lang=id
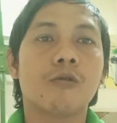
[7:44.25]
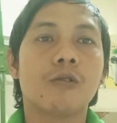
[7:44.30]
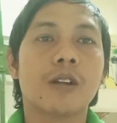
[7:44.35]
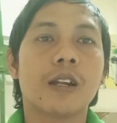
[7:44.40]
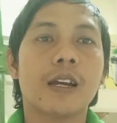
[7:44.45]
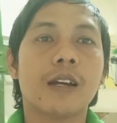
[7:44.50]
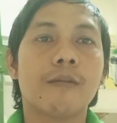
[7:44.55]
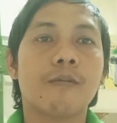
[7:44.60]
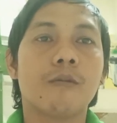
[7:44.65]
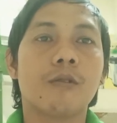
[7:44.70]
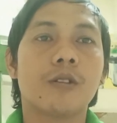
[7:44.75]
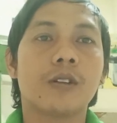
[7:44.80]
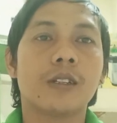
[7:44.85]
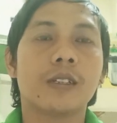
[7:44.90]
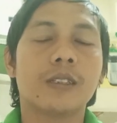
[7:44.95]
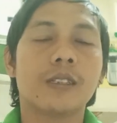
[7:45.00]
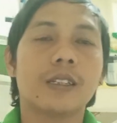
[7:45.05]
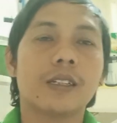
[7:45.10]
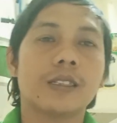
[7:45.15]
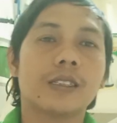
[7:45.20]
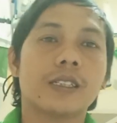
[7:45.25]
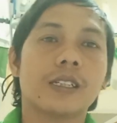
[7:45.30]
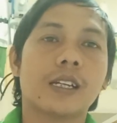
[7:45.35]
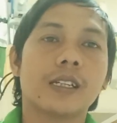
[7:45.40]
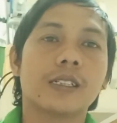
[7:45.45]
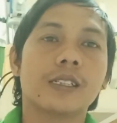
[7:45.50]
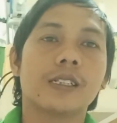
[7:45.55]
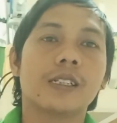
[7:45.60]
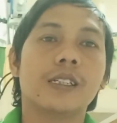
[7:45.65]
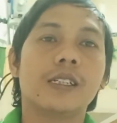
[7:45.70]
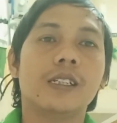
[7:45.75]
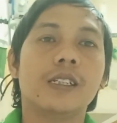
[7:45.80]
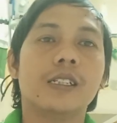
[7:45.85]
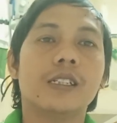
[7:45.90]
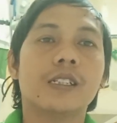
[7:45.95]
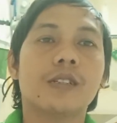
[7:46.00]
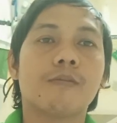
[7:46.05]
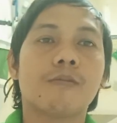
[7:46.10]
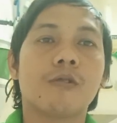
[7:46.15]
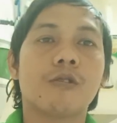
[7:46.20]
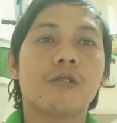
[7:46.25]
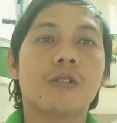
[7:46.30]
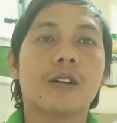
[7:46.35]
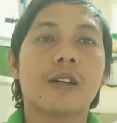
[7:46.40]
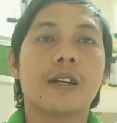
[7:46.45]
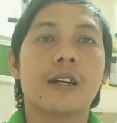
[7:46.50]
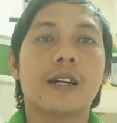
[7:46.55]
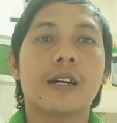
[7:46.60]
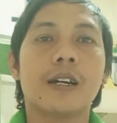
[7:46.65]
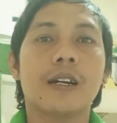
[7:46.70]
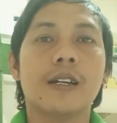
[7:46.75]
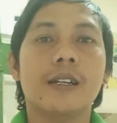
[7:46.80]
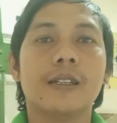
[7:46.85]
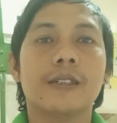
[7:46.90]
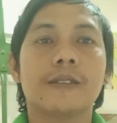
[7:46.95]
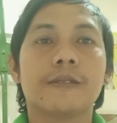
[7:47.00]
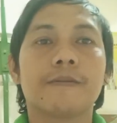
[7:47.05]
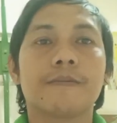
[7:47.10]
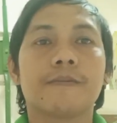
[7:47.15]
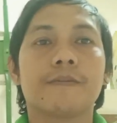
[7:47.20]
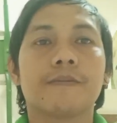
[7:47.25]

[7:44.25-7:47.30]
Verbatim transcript: ulang monetisasi semoga